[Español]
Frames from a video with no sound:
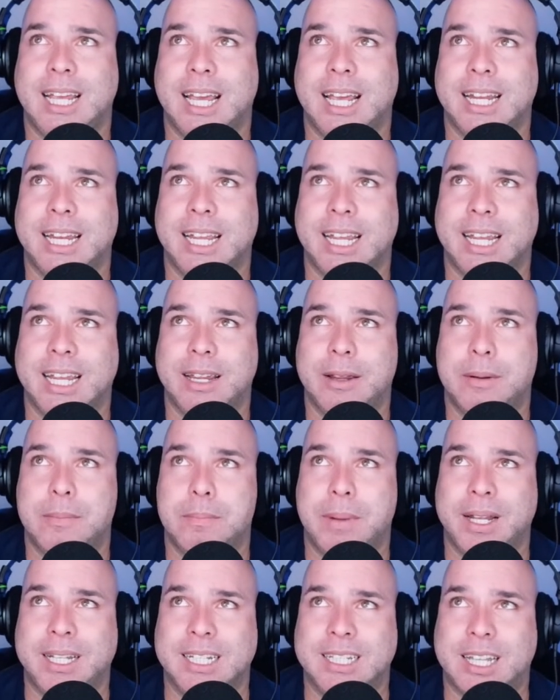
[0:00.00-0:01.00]
tiene
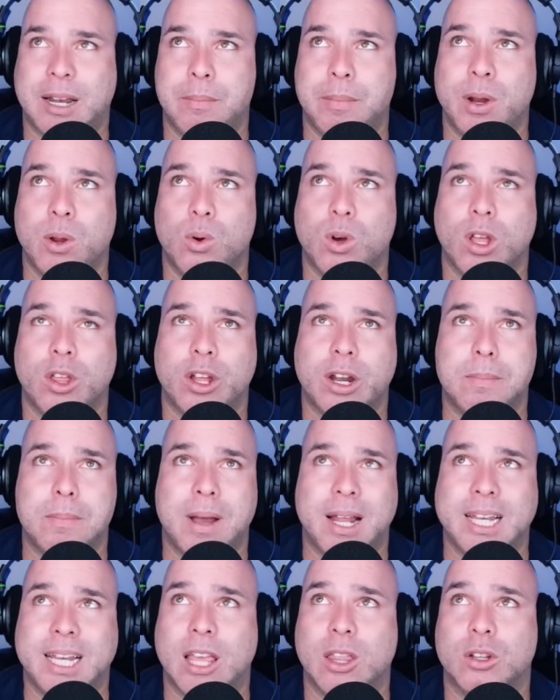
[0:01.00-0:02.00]
23.000
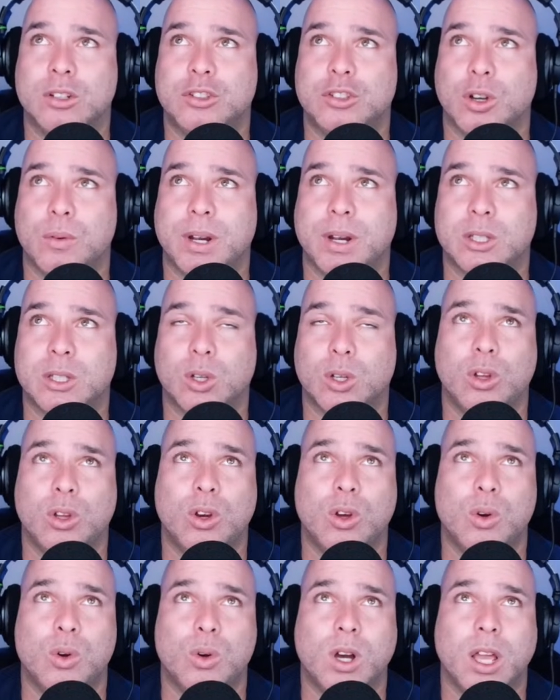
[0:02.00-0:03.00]
jugadores baneados, sobre
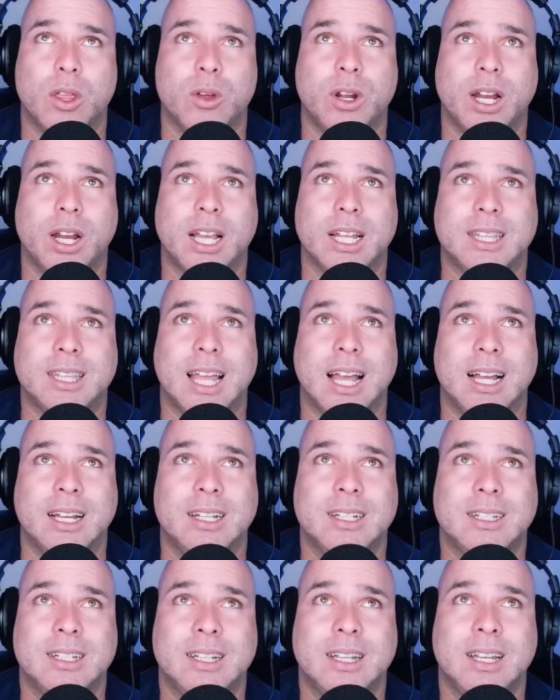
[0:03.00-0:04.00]
todo los jugadores que
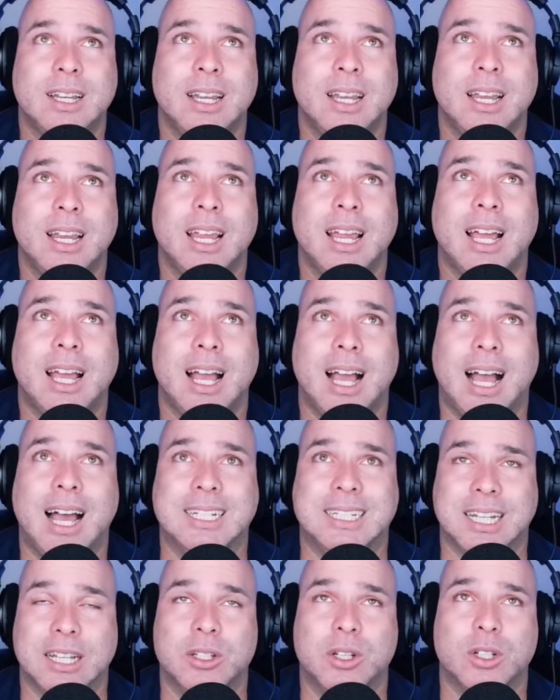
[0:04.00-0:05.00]
están
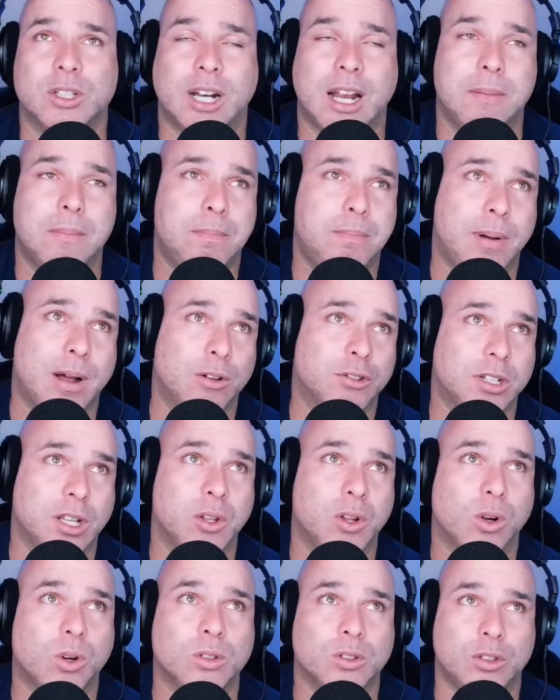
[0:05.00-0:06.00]
haciendo trampa,
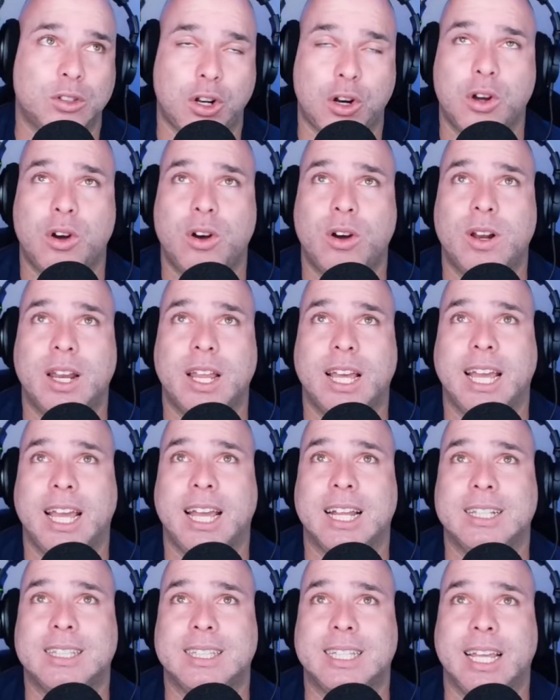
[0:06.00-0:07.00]
usando
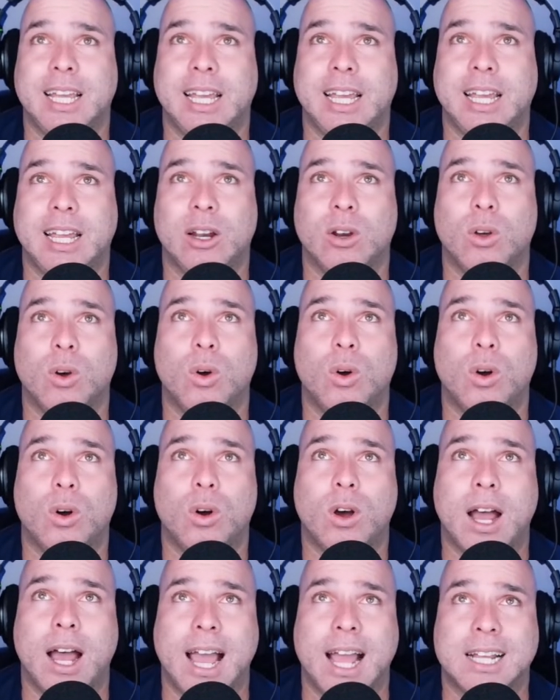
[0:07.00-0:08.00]
controles, este,
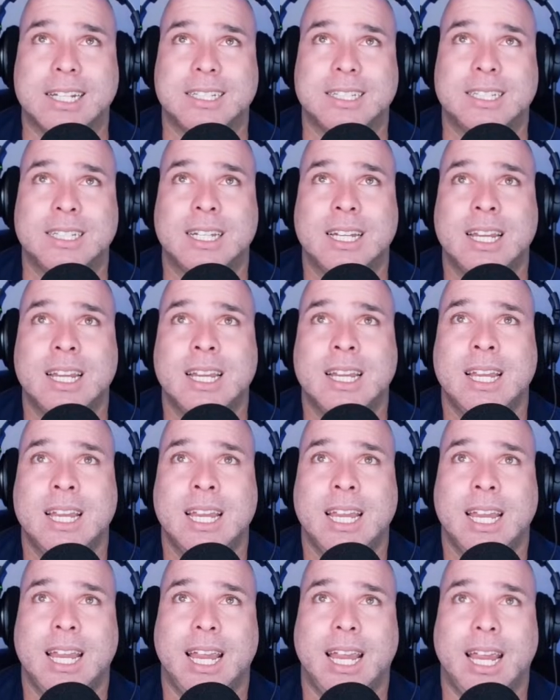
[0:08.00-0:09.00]
los hacks.
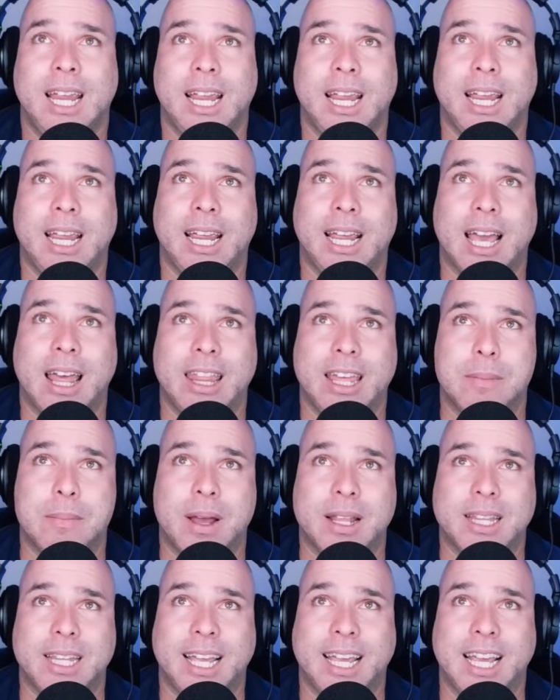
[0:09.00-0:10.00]
Eh,
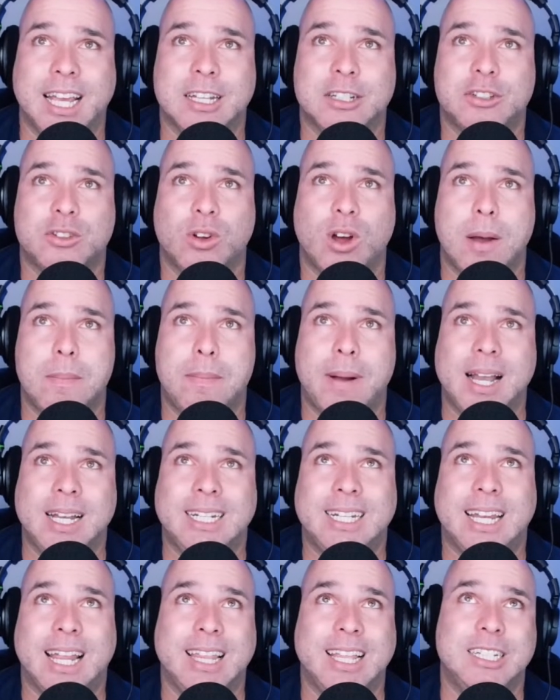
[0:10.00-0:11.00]
además de eso,
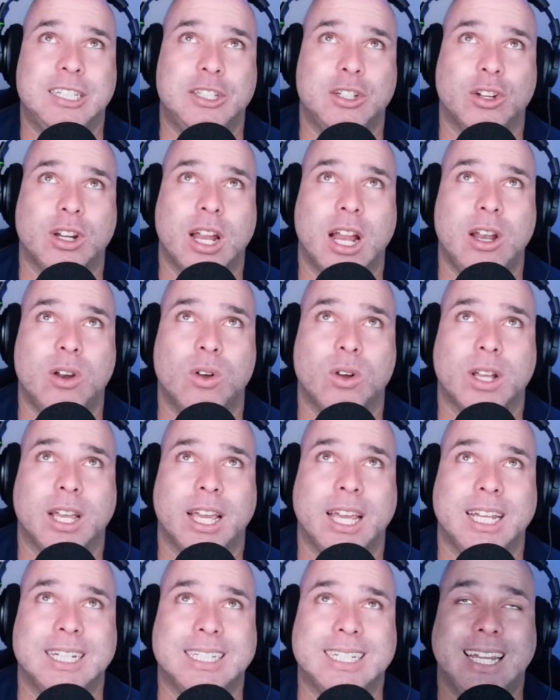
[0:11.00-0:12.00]
aparte adicional lo
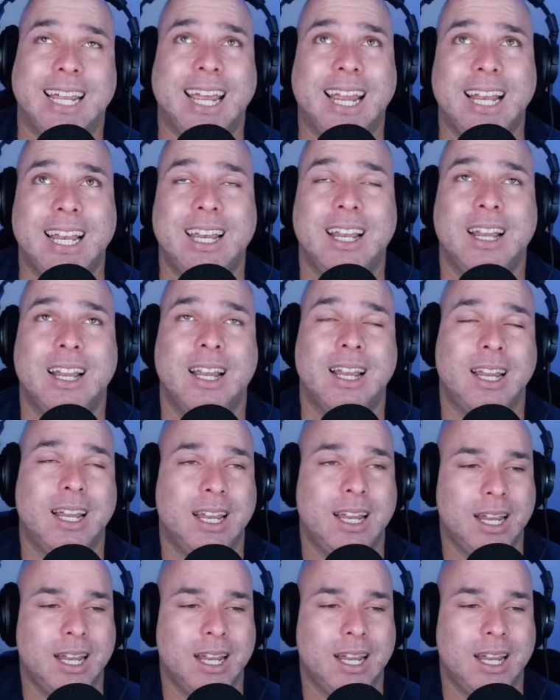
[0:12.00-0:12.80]
que es el